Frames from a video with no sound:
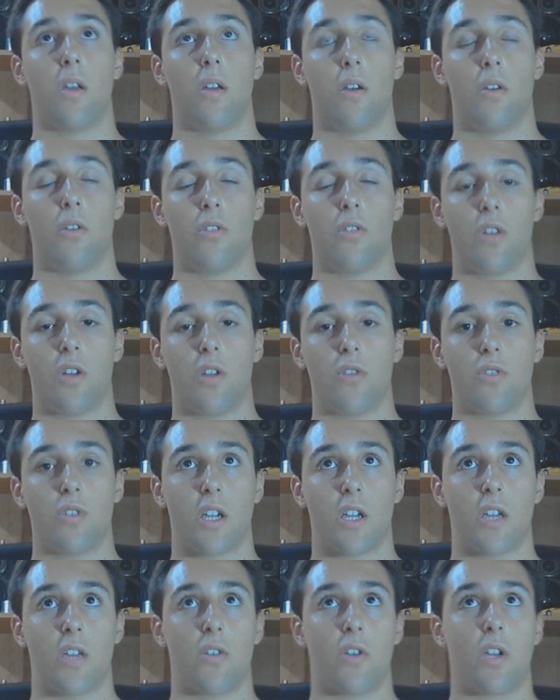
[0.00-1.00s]
Otra
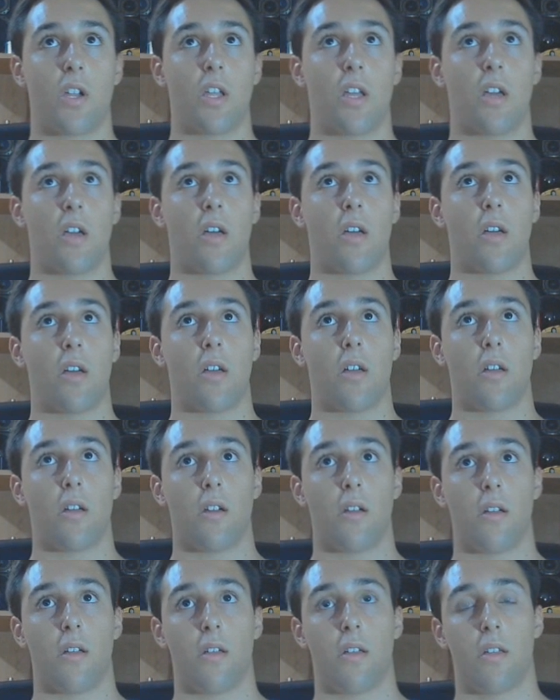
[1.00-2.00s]
cosa que os quería
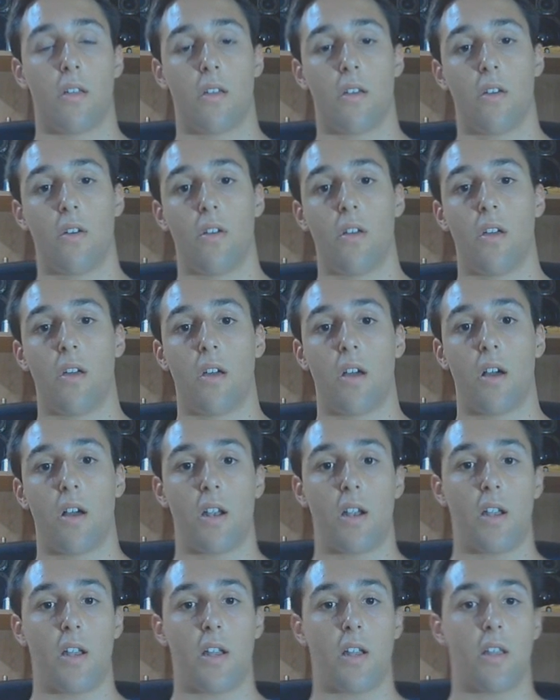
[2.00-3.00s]
eh,
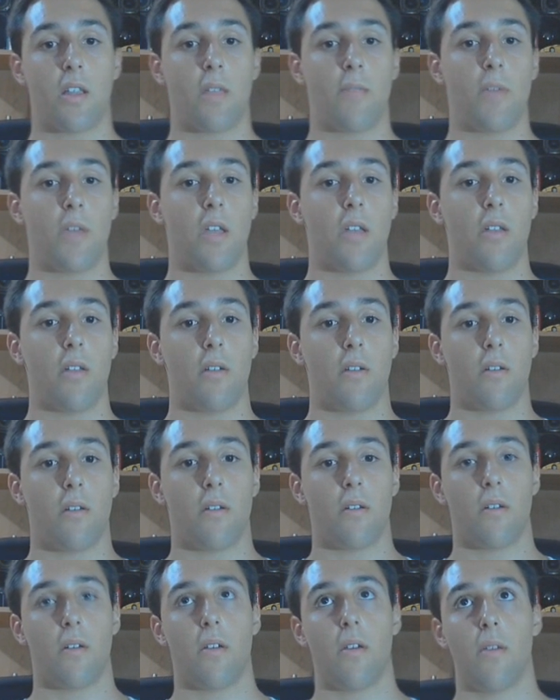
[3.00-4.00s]
aclarar también
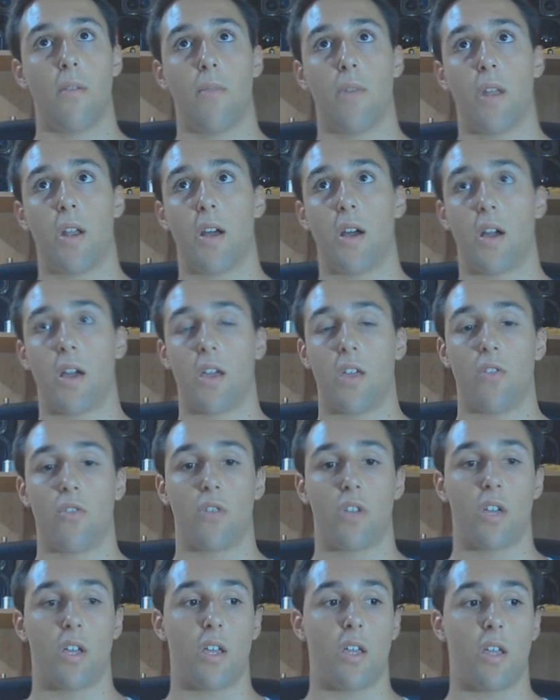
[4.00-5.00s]
para
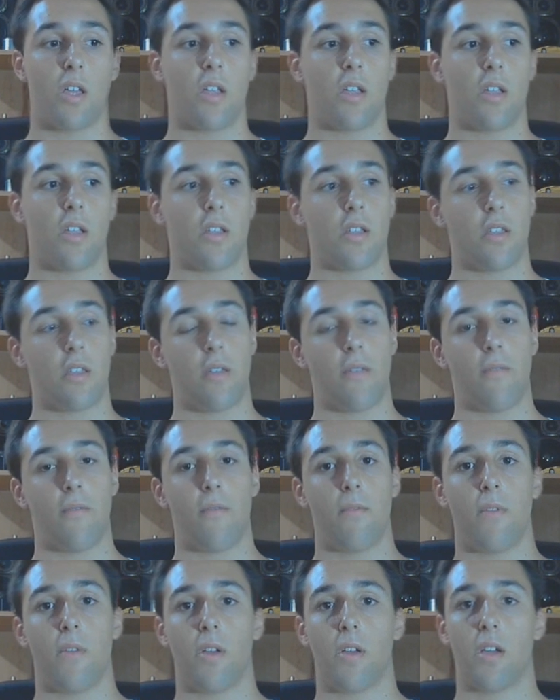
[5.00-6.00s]
aquellos que estén
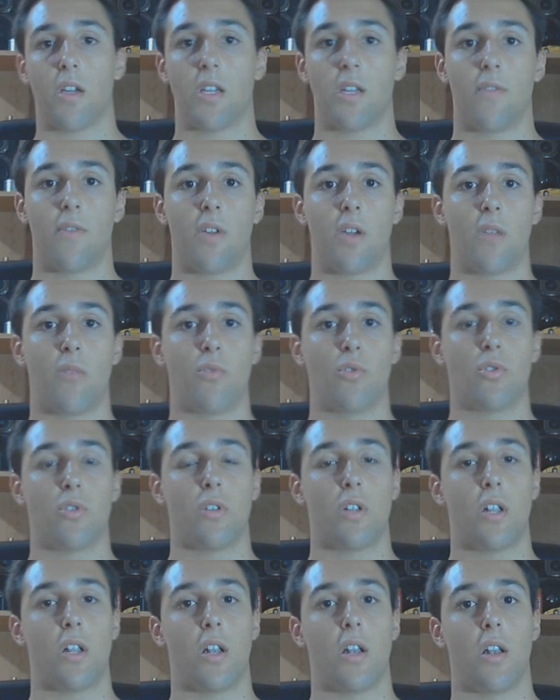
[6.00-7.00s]
que se fijen mucho
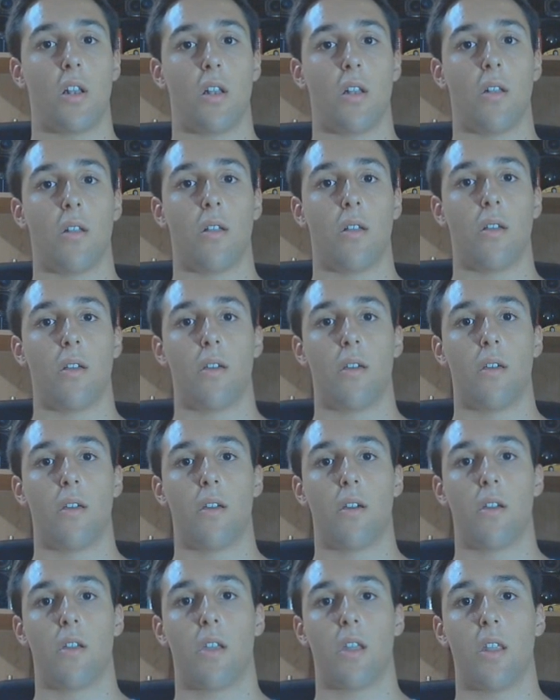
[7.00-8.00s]
en el
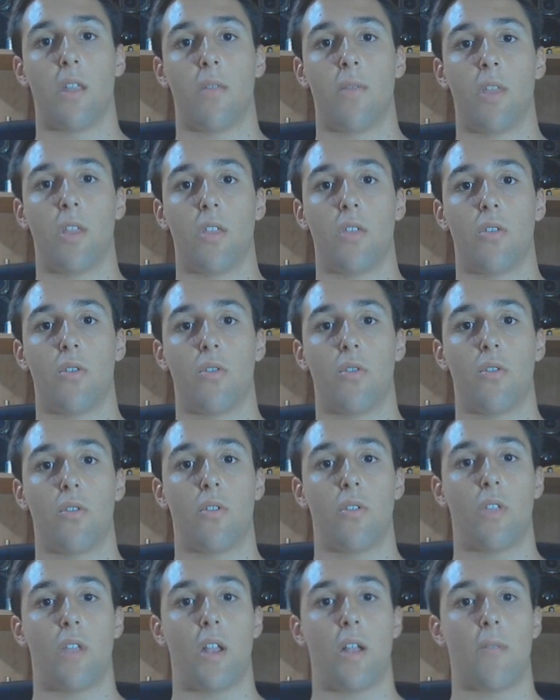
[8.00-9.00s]

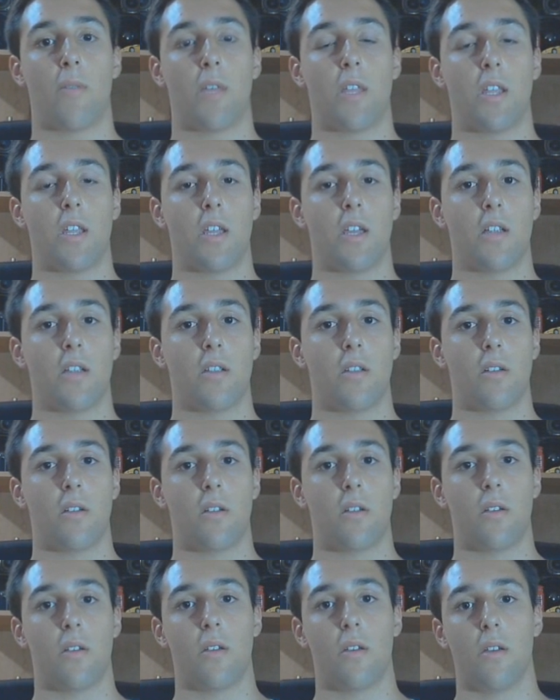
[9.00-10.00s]
rendimiento de las baterías
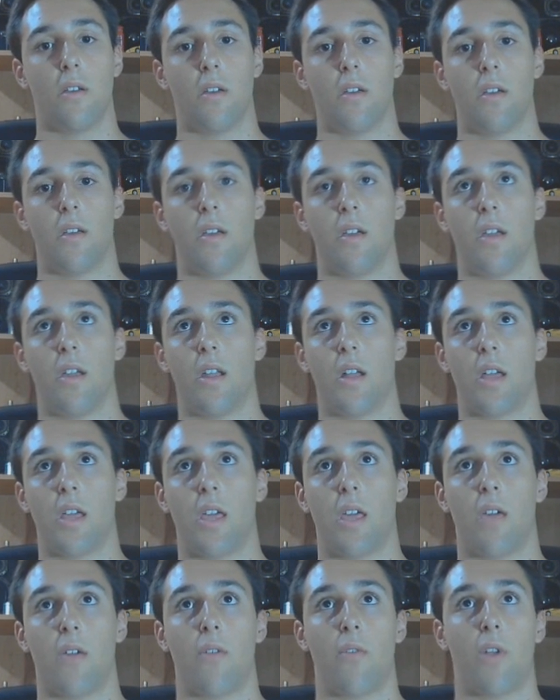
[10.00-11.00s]
era
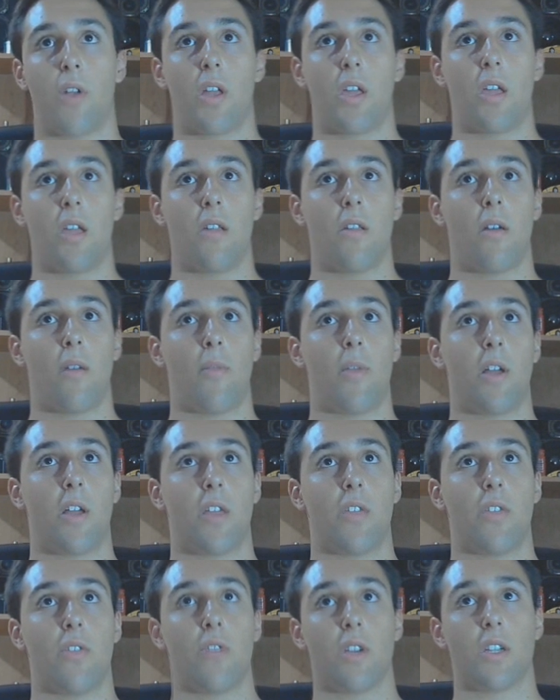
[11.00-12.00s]
que cualquier
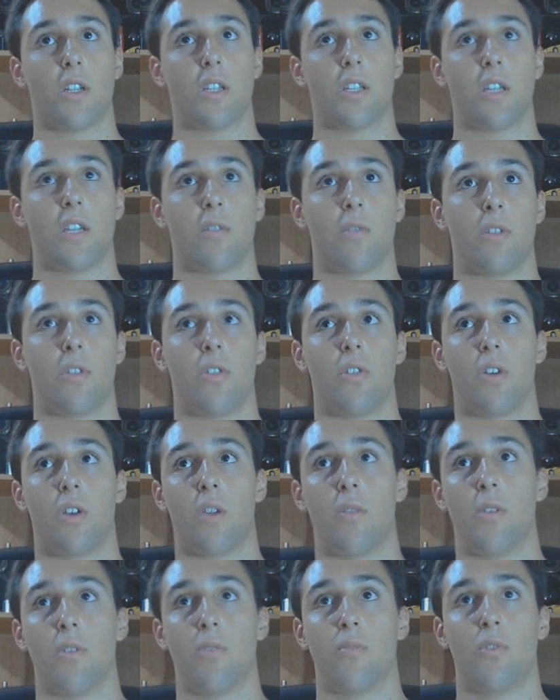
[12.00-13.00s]
aplicación que estáis viendo
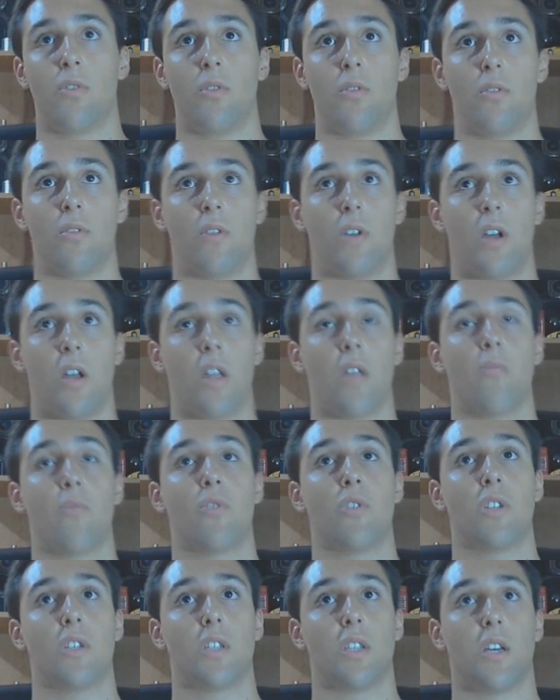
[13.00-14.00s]
aquí mismo ahora
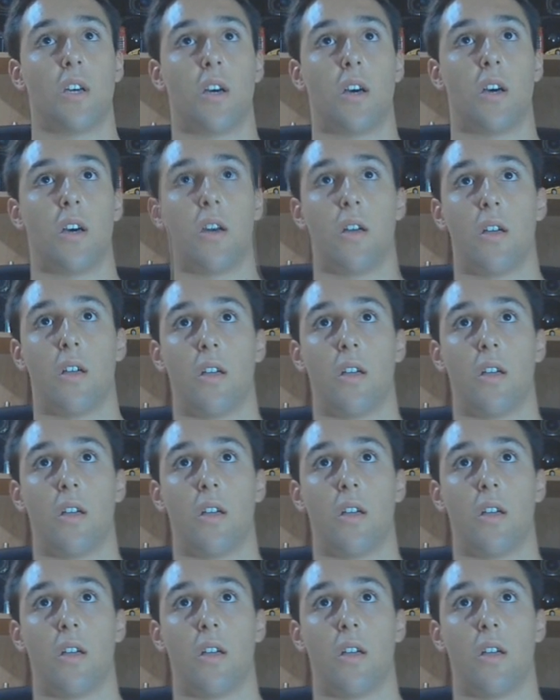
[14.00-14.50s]
mismo se está